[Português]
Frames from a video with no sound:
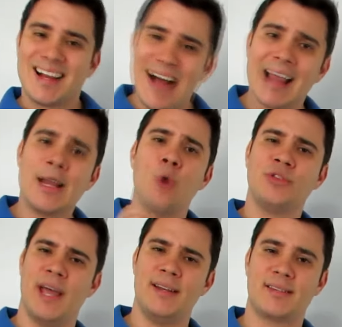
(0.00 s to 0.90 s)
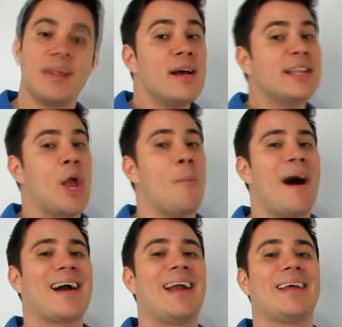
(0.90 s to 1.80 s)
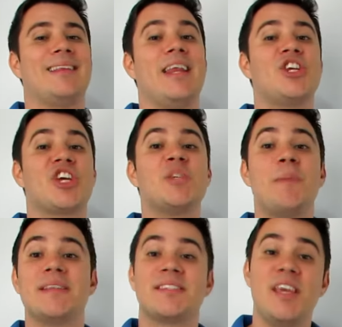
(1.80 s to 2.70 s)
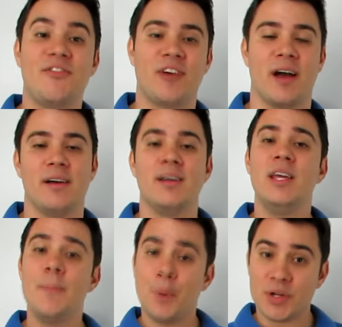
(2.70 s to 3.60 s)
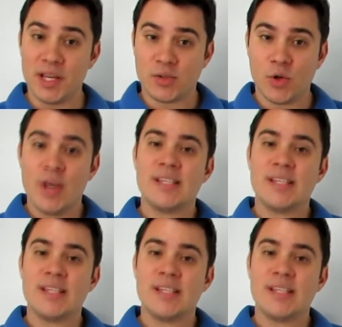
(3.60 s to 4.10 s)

Cada um deles ter uma característica específica. E por isso,